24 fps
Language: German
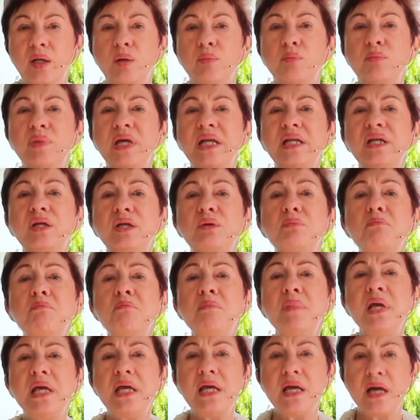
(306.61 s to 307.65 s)
mit
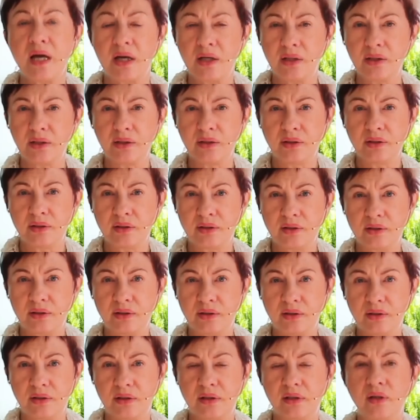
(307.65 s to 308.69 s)
mir
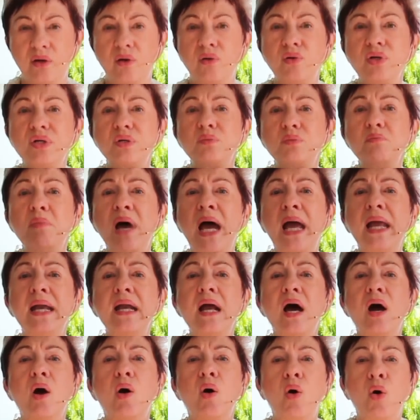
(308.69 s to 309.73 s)
und
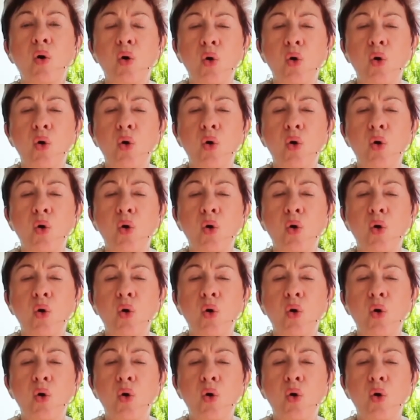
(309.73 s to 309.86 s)
meiner